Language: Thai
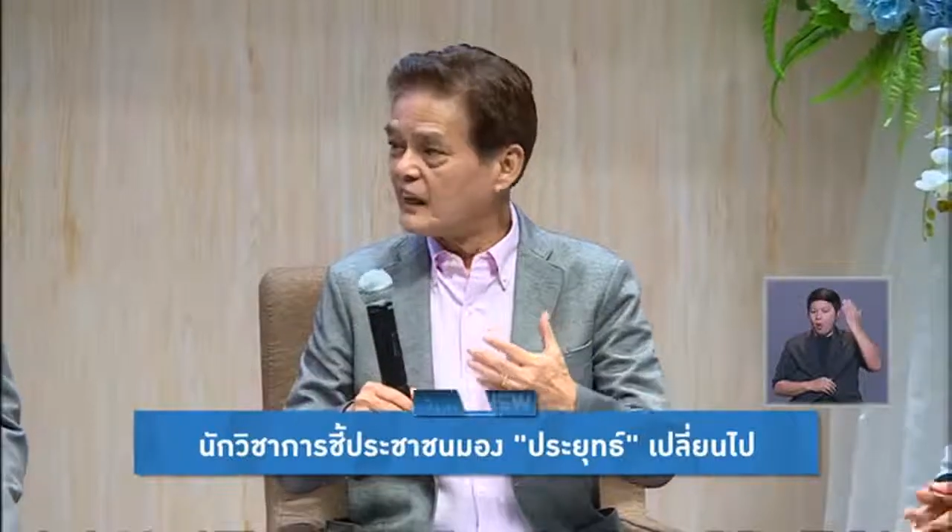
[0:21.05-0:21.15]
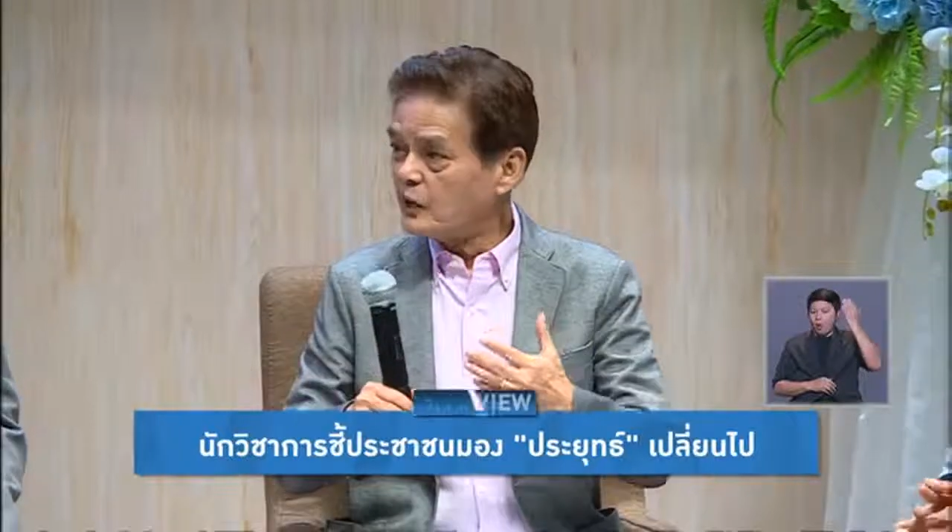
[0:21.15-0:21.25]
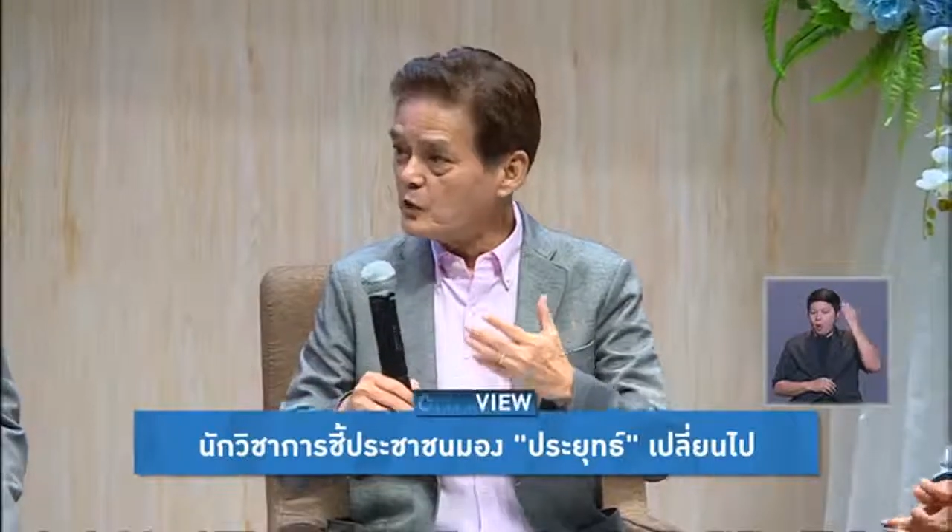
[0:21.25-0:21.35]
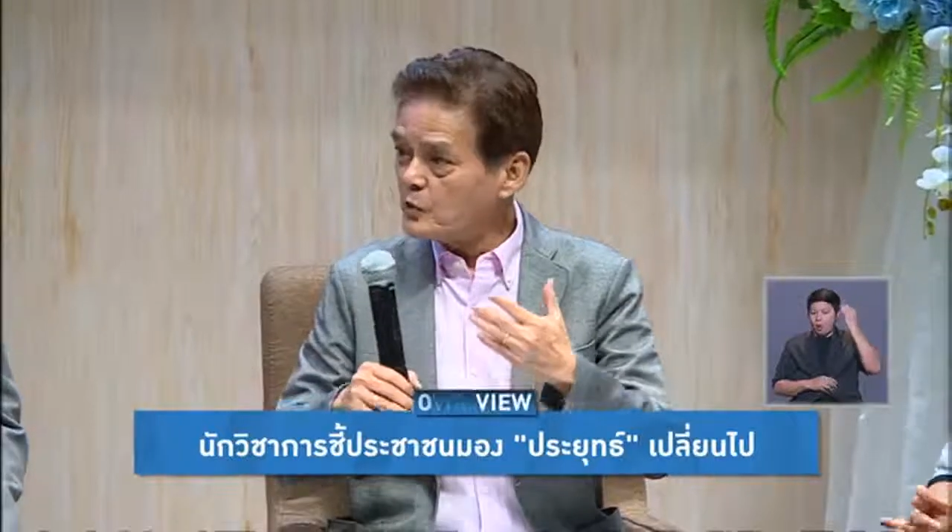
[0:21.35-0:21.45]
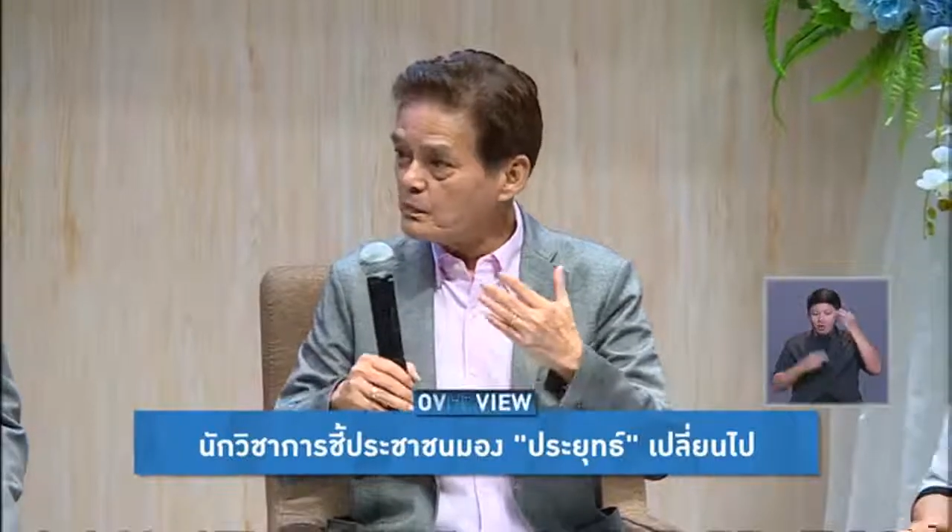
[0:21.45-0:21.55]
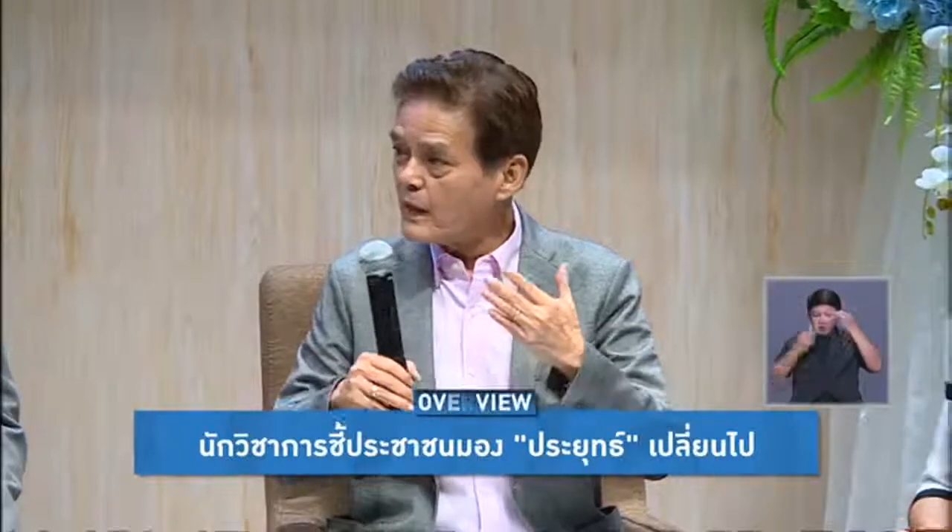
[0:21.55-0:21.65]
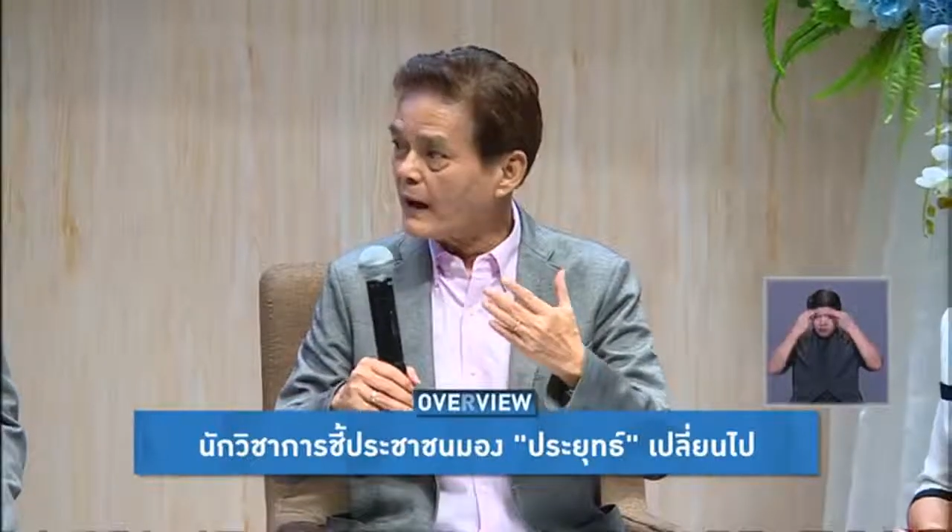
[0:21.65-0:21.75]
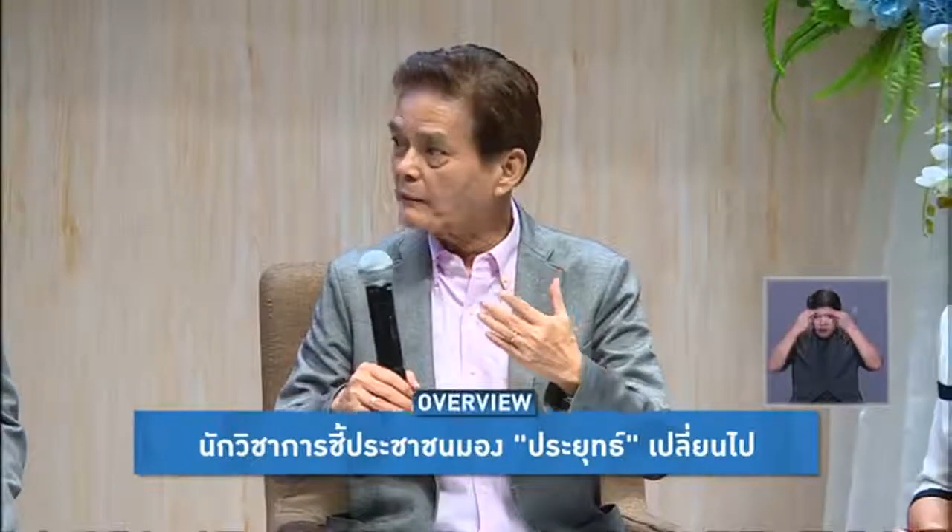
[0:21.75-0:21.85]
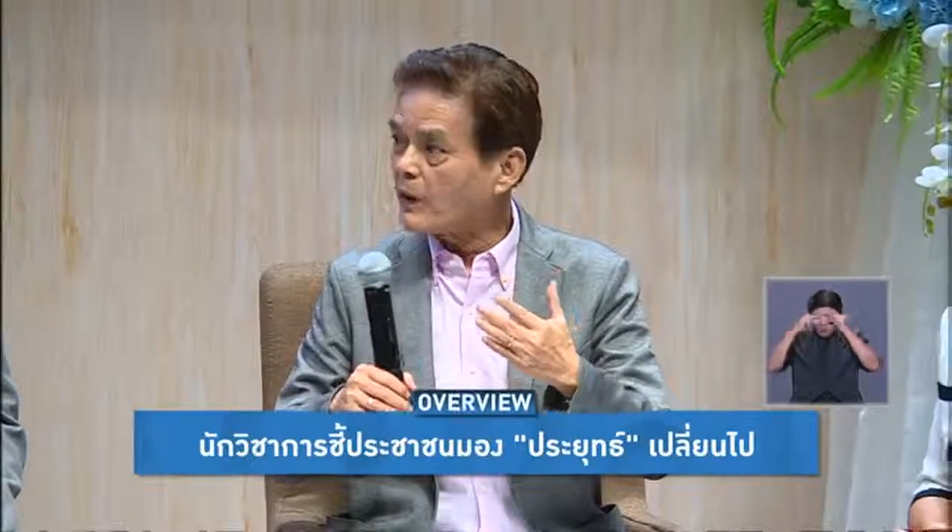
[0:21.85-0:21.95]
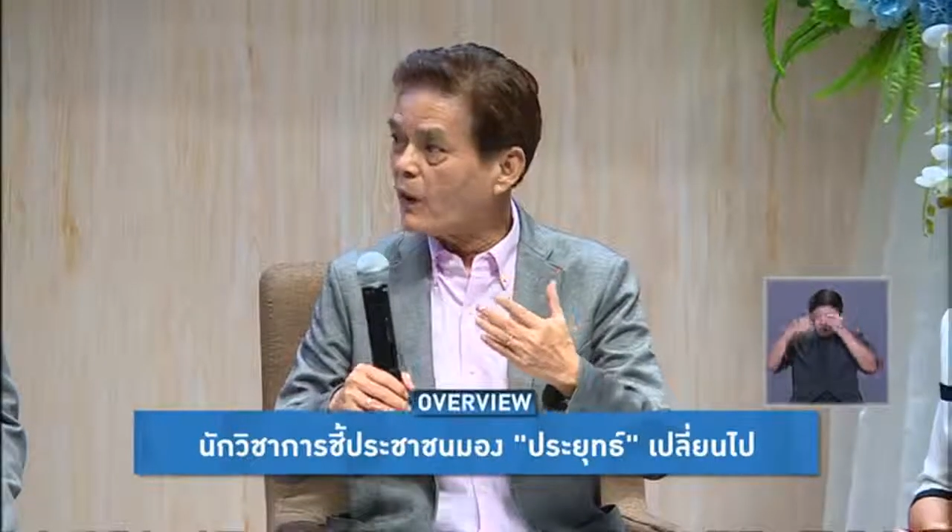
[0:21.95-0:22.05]
ในรูปแบ
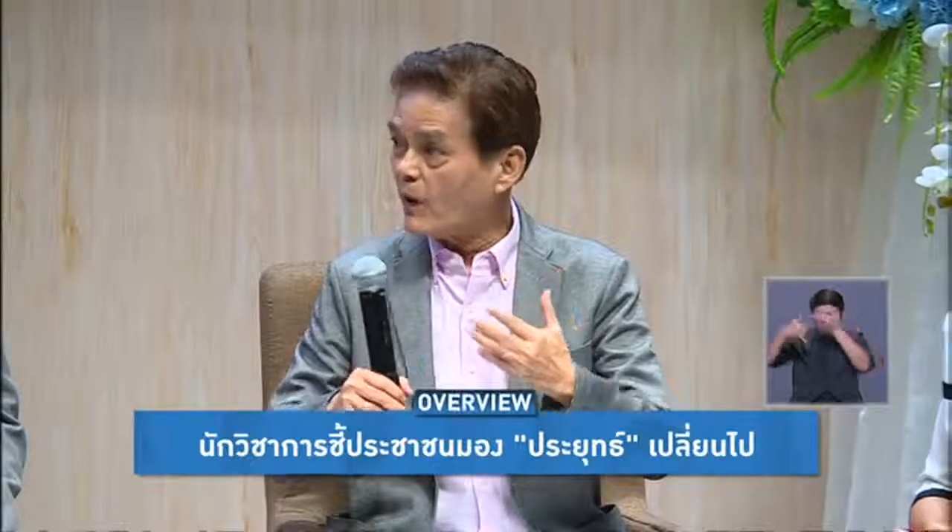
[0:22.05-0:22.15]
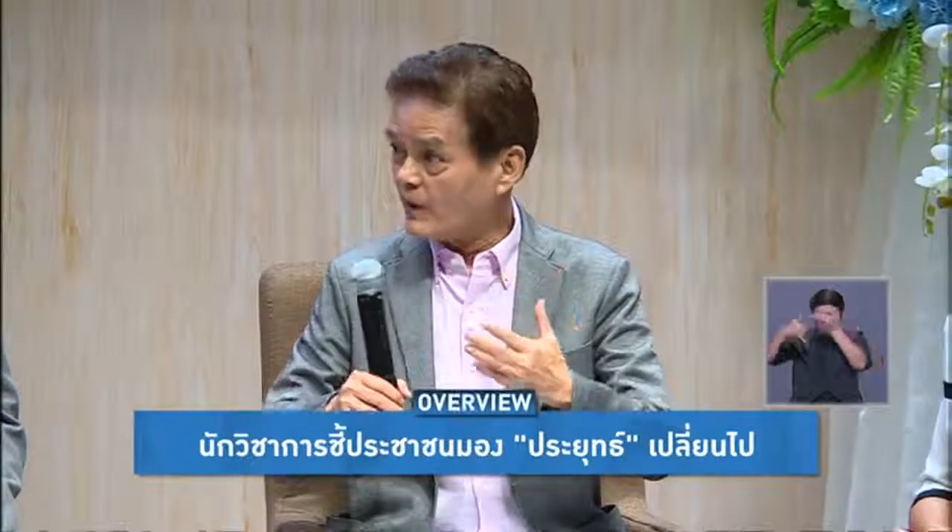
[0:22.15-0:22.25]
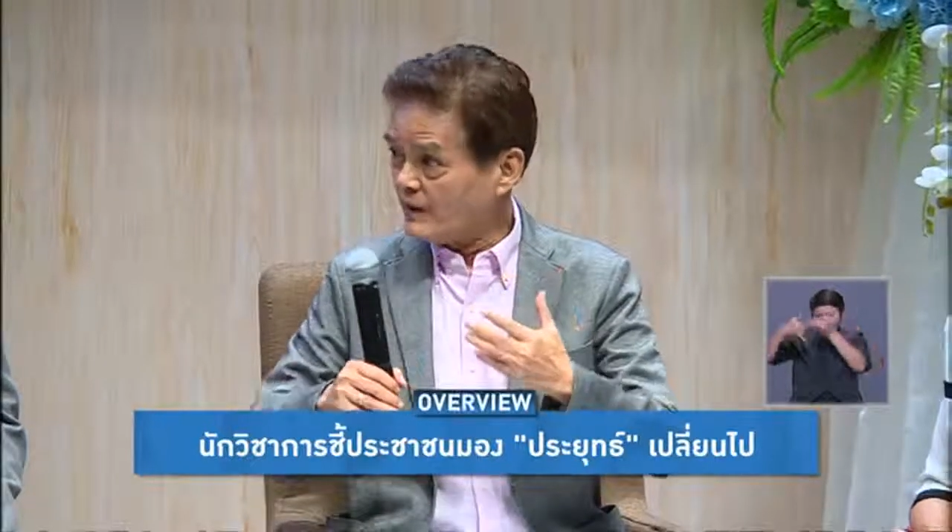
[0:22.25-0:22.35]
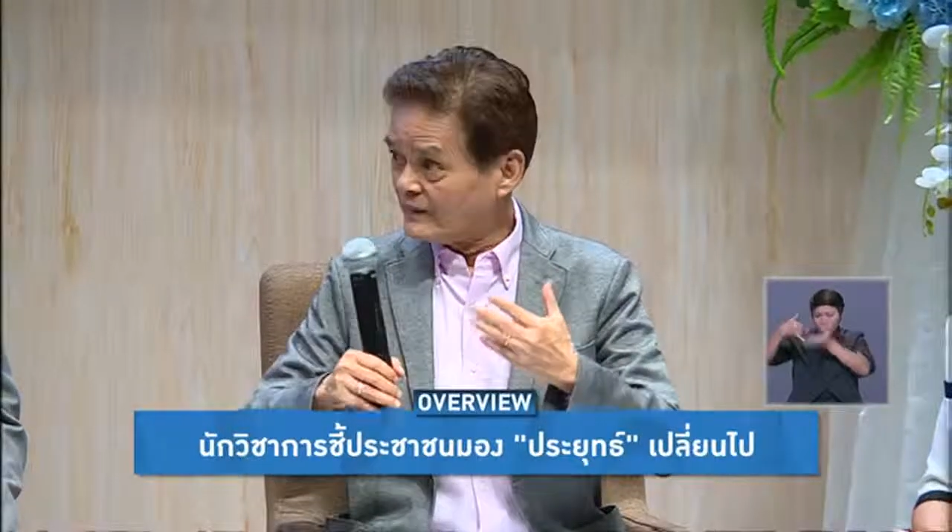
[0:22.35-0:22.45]
บของ